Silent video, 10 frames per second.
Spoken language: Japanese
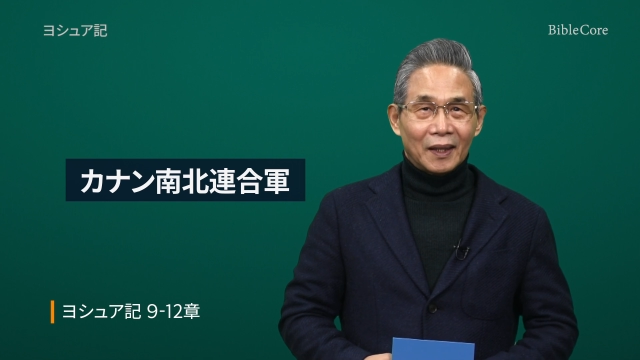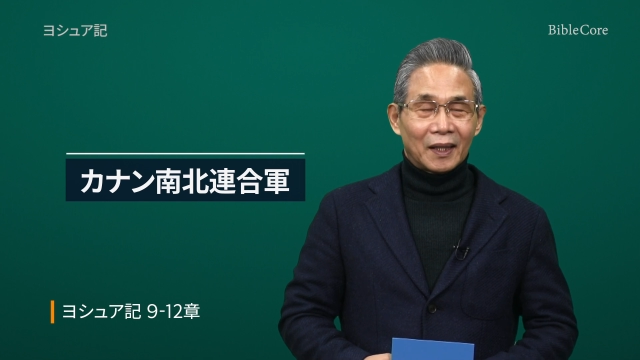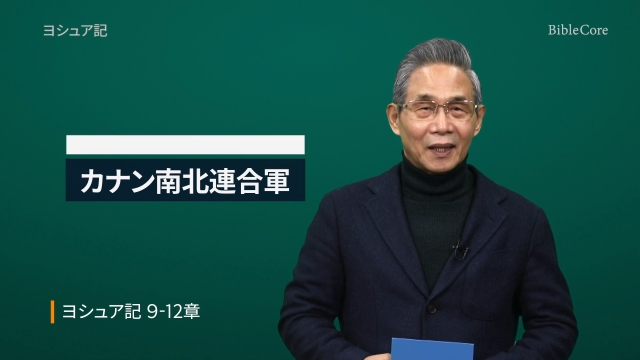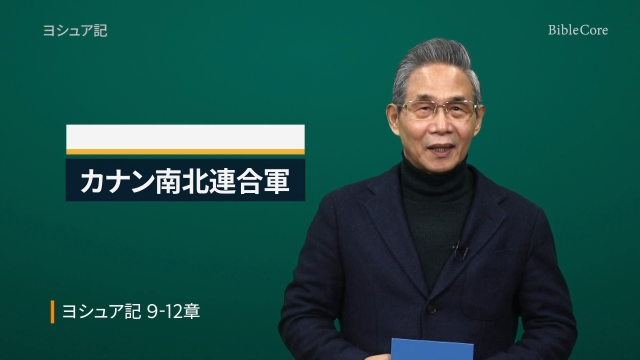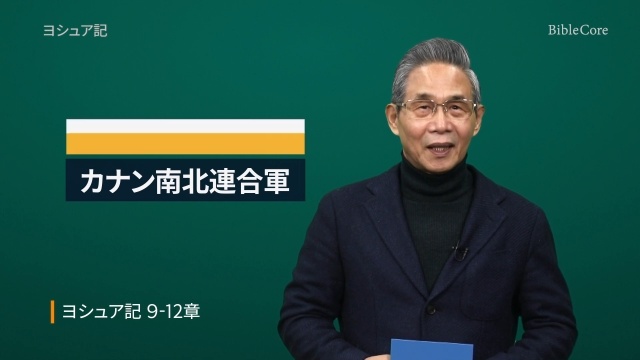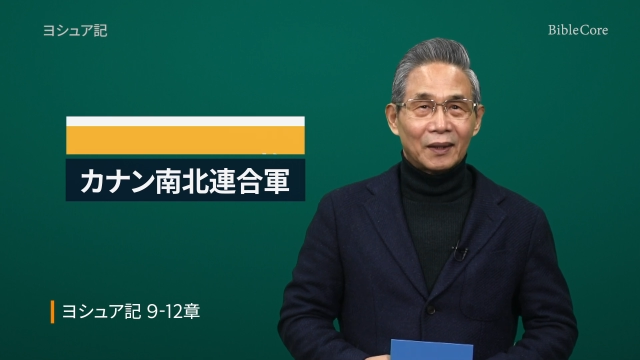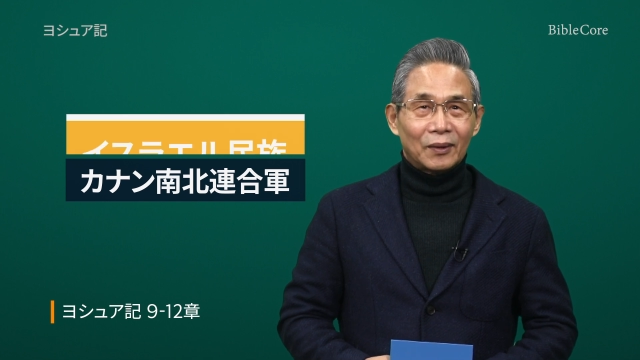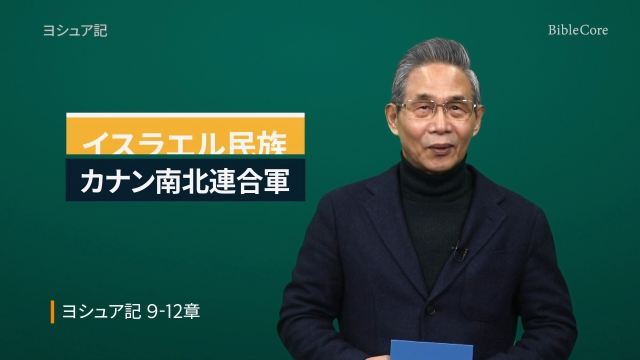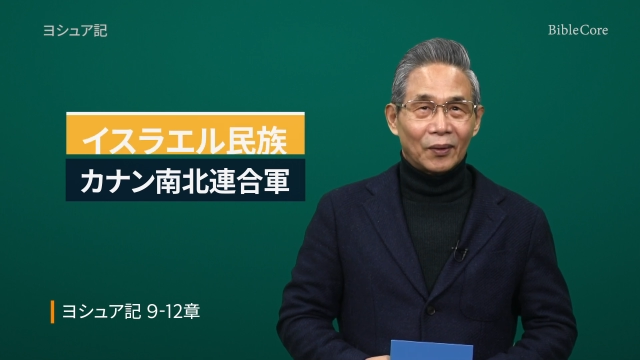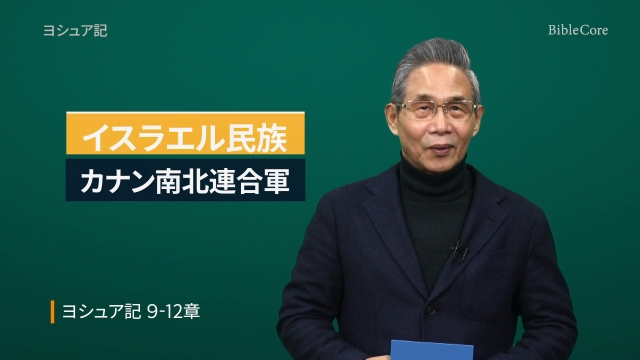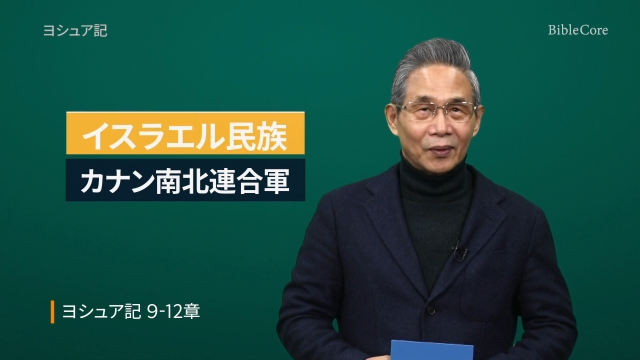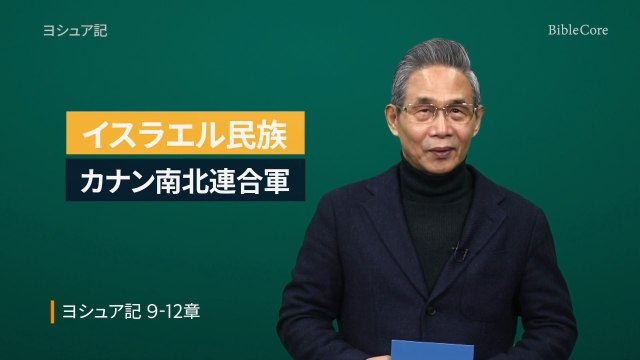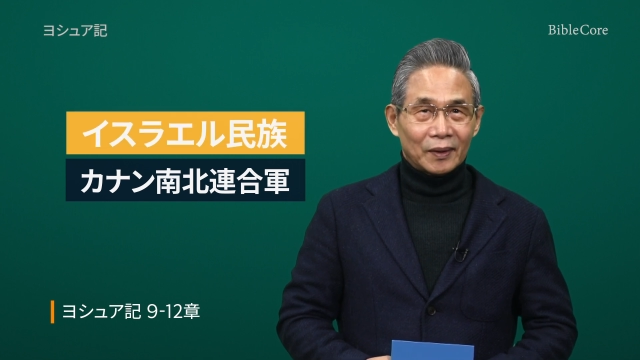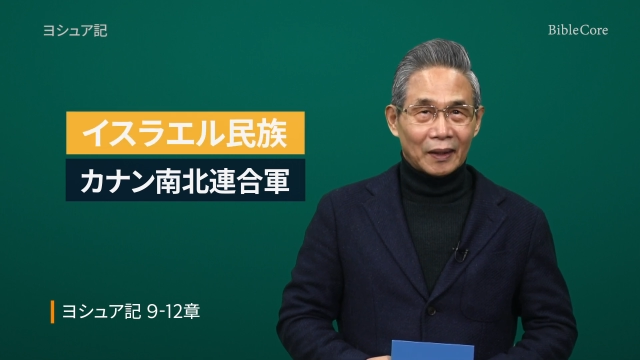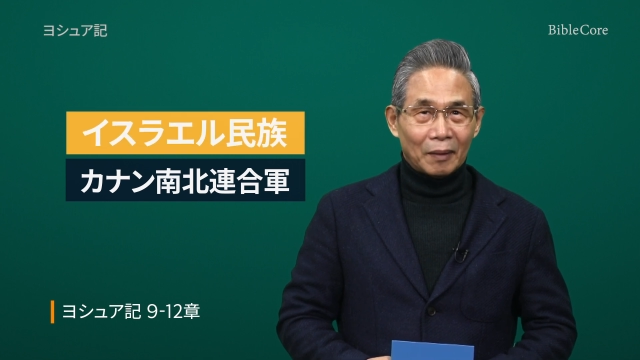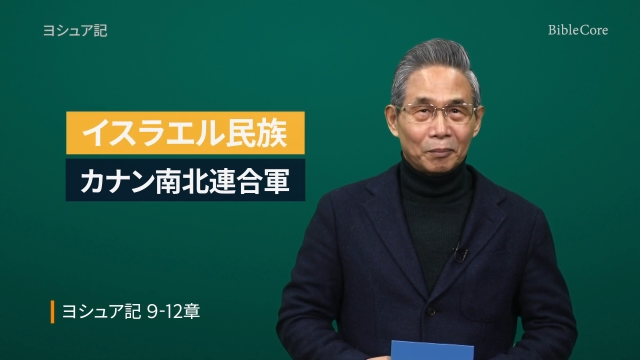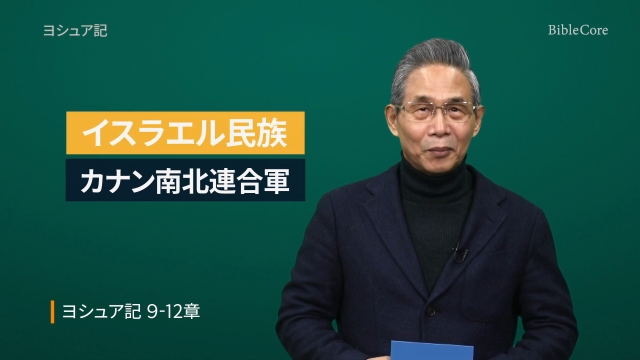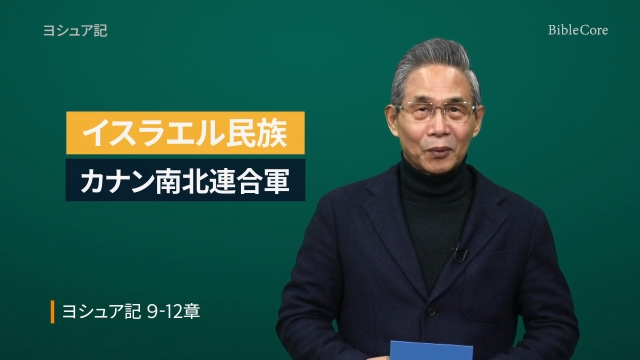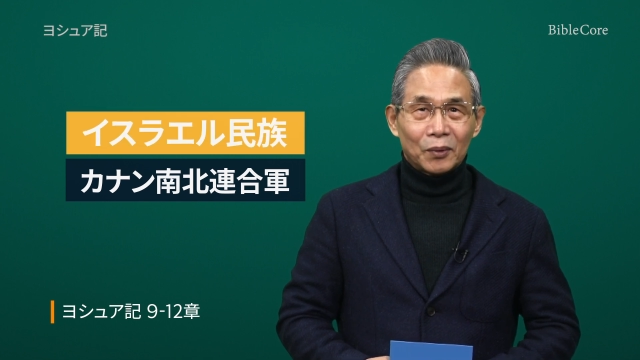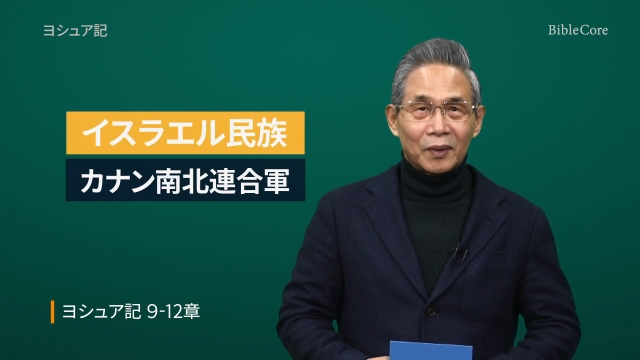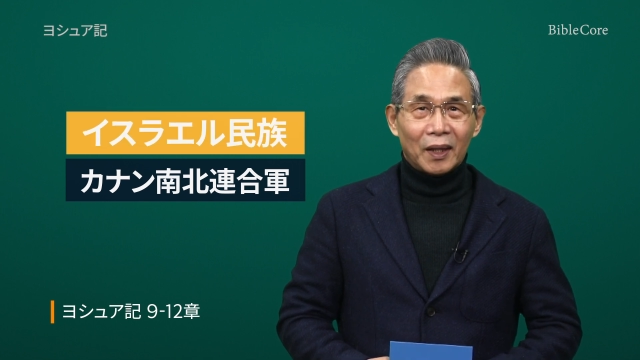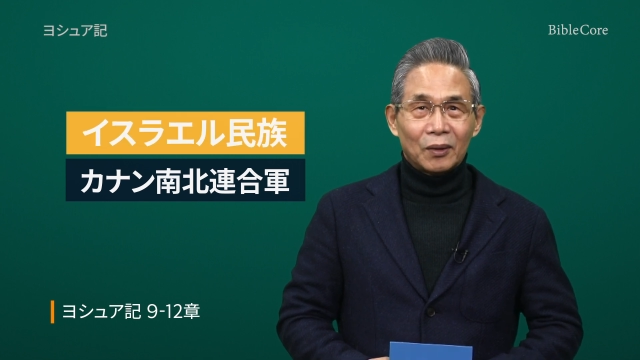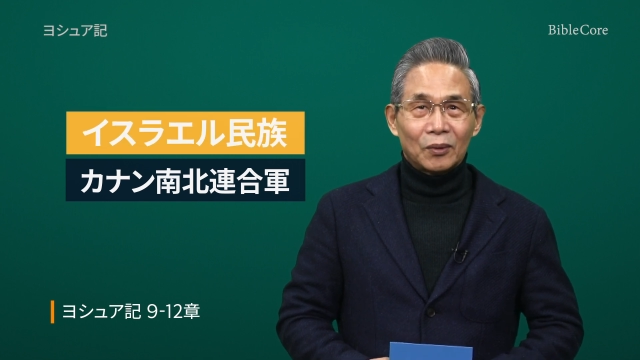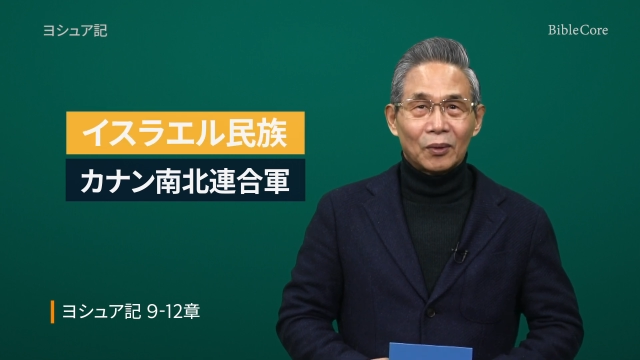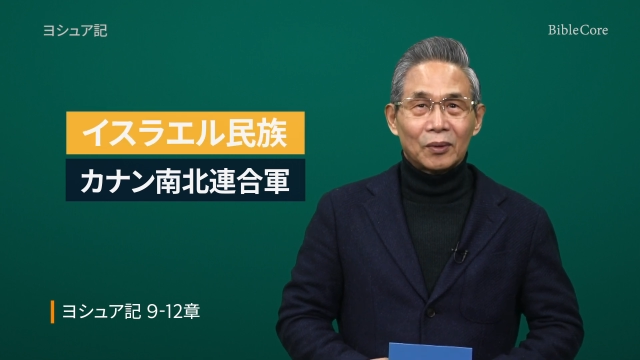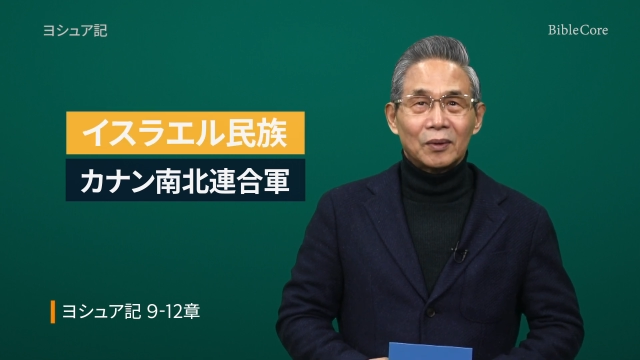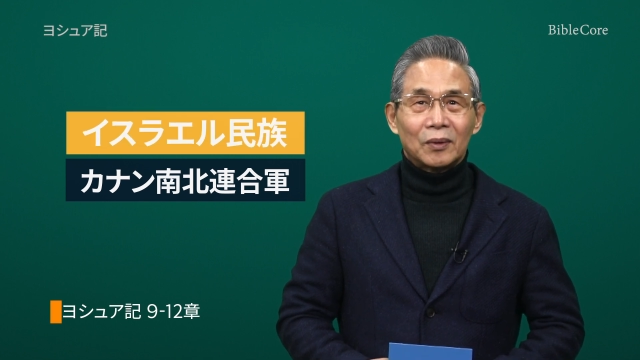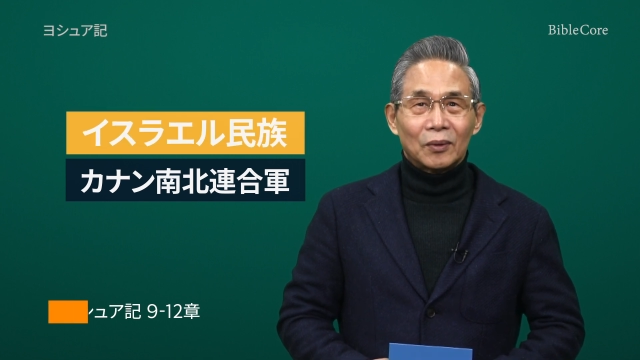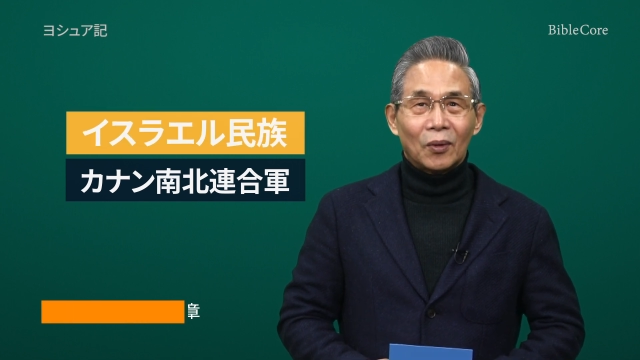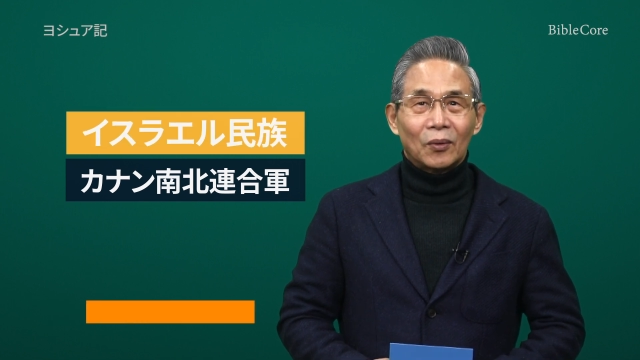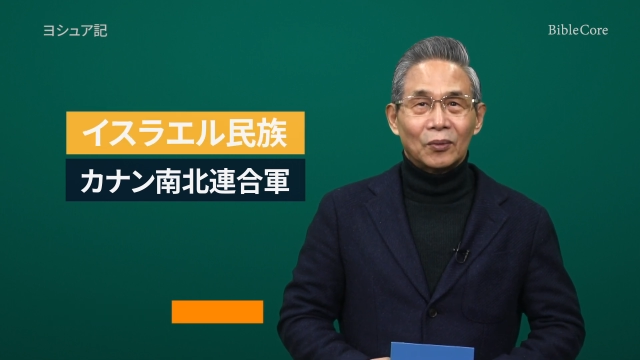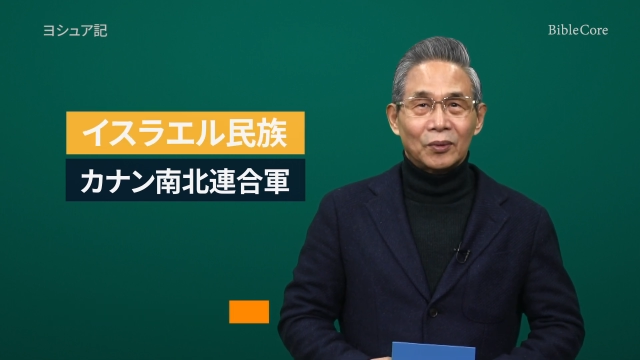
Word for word: カナンの南北連合軍を